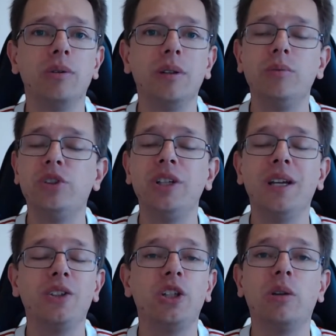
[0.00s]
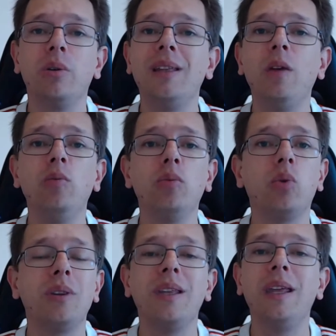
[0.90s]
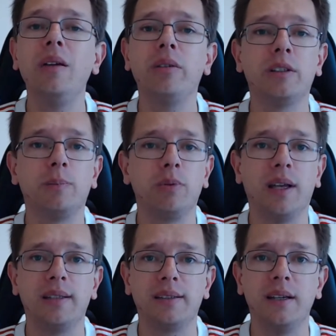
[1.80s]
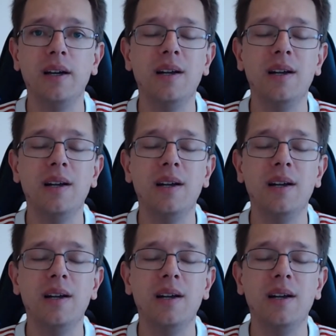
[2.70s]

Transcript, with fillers: Não tinha título em nenhum torneio que disputasse.